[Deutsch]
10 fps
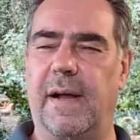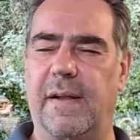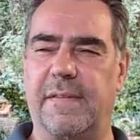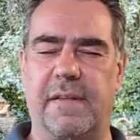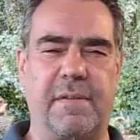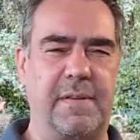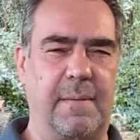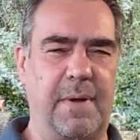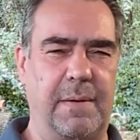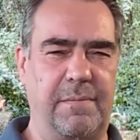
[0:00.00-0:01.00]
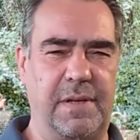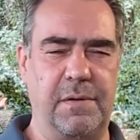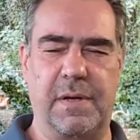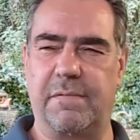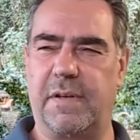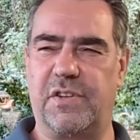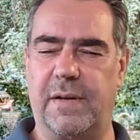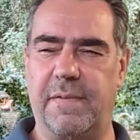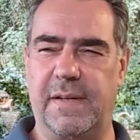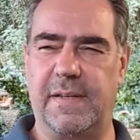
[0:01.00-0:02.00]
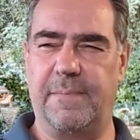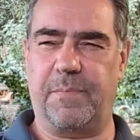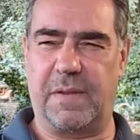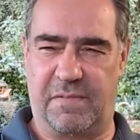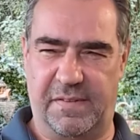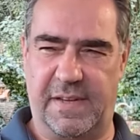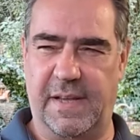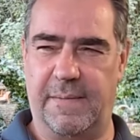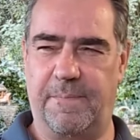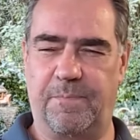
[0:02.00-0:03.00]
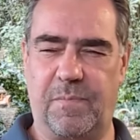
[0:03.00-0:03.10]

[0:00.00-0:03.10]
als das, was ihr in meinem Video dann feststellen wollt. Dann wisst ihr,